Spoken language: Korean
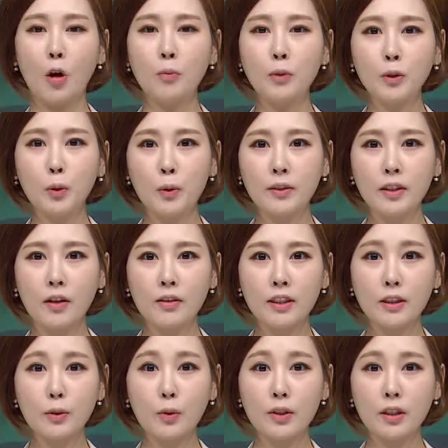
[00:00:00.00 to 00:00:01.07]
경북도청
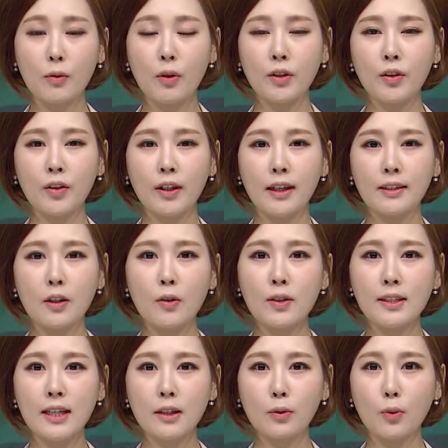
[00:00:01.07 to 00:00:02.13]
신도시권역의
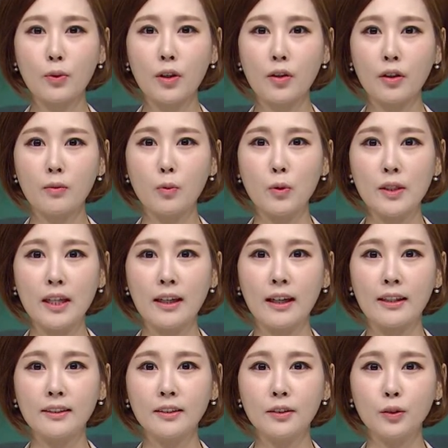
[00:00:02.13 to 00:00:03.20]
성장 동력을
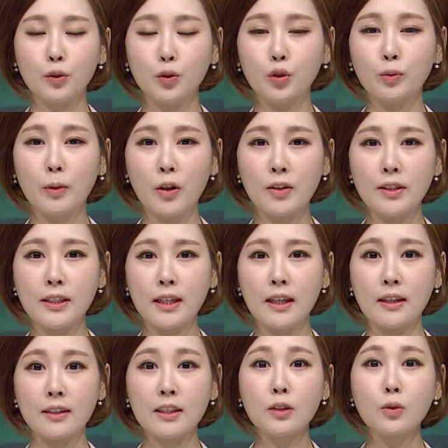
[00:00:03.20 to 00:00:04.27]
모색하는 두
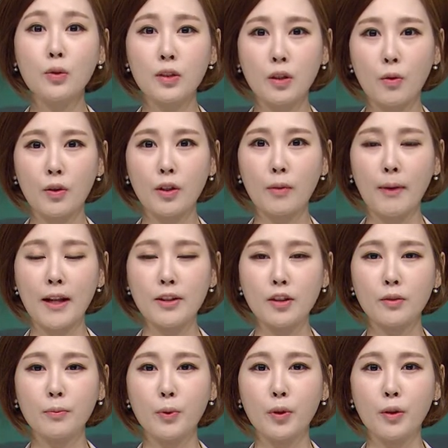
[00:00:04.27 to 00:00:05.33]
번째 신도시권역
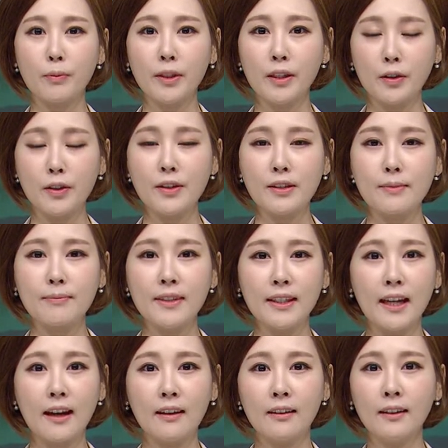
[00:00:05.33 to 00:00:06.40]
발전 포럼이
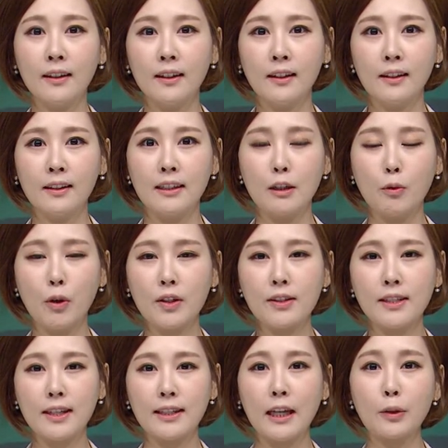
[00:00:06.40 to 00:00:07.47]
열렸습니다.
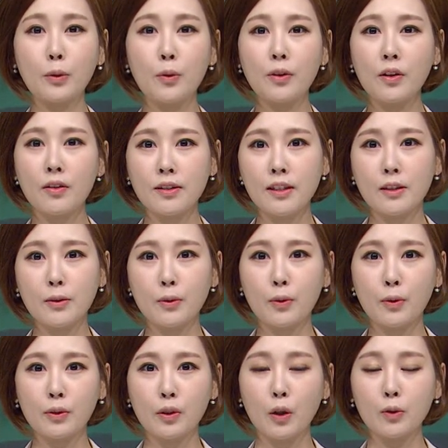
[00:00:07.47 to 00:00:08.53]
이원재 대통령
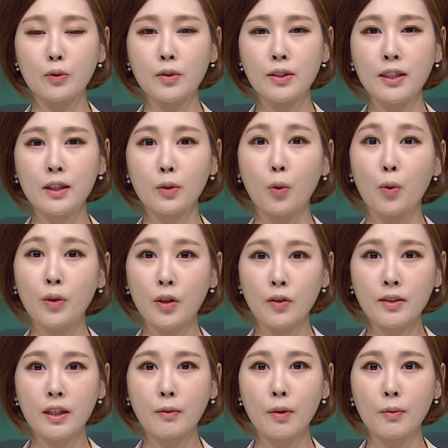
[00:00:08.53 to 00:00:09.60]
직속 저출산
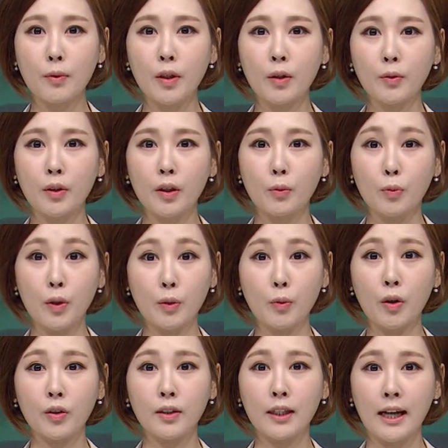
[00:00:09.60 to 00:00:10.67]
고령사회위원회
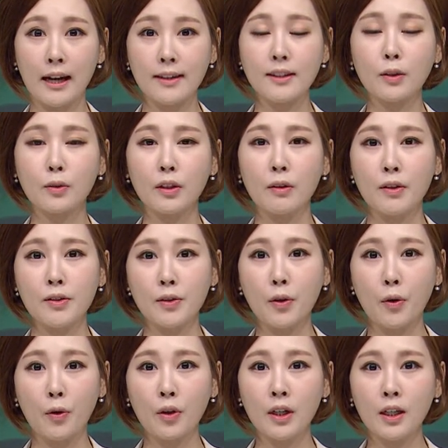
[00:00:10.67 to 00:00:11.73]
위원이 강사로
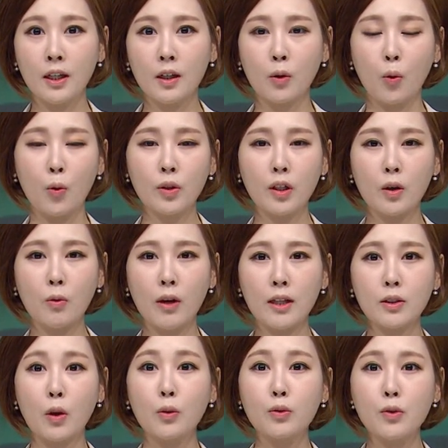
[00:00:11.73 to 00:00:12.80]
나와서
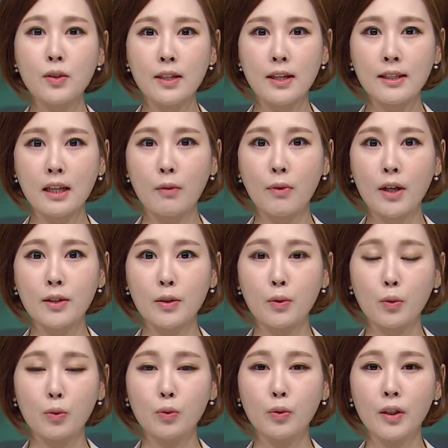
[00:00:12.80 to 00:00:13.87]
고령화 저출산 사회에서
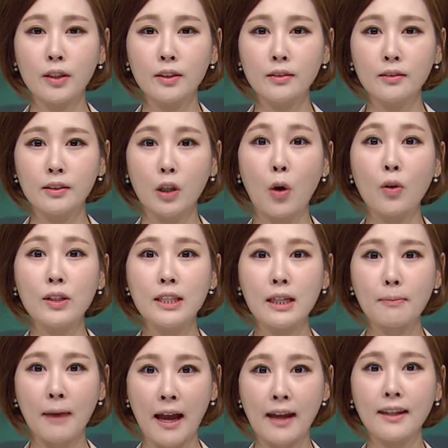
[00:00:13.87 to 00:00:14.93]
요구되는
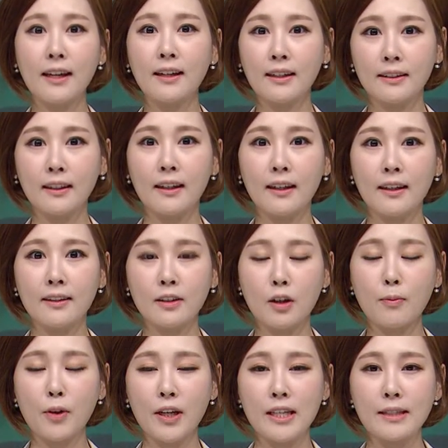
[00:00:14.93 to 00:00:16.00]
정책 방향에 대해
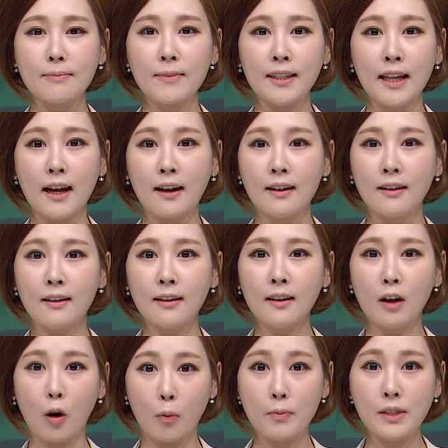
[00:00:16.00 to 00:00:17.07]
설명했습니다.
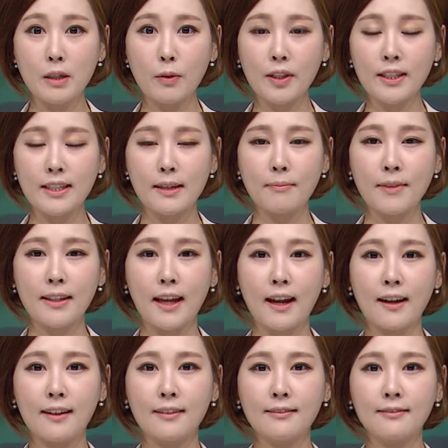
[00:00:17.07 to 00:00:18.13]
엄지원 기자입니다.